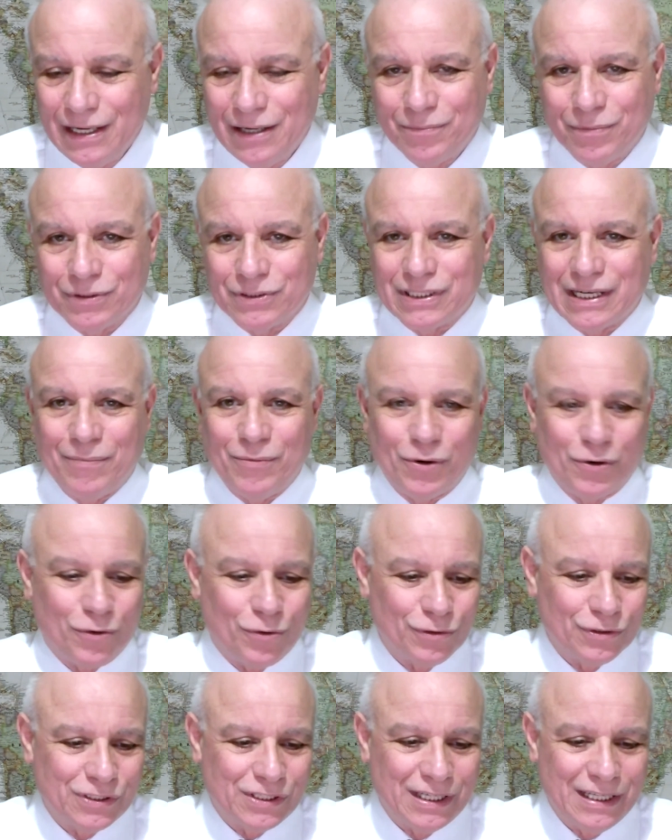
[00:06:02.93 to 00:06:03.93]
possiamo
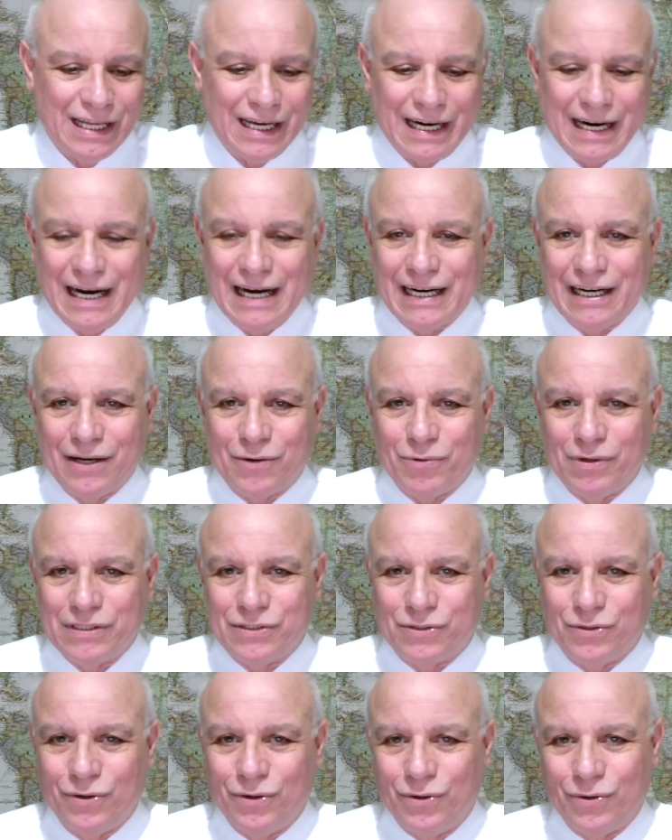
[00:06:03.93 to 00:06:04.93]
considerare
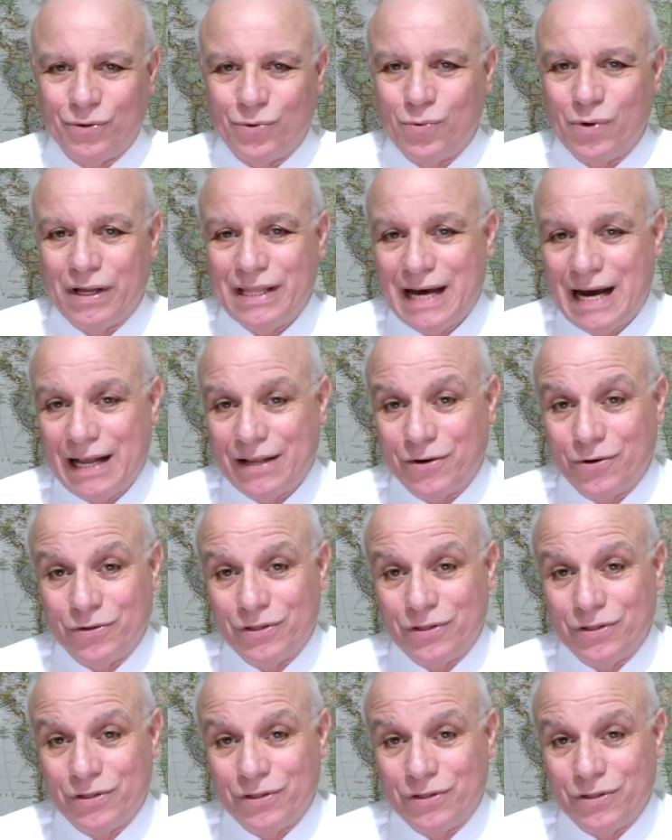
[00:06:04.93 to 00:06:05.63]
questo guadagno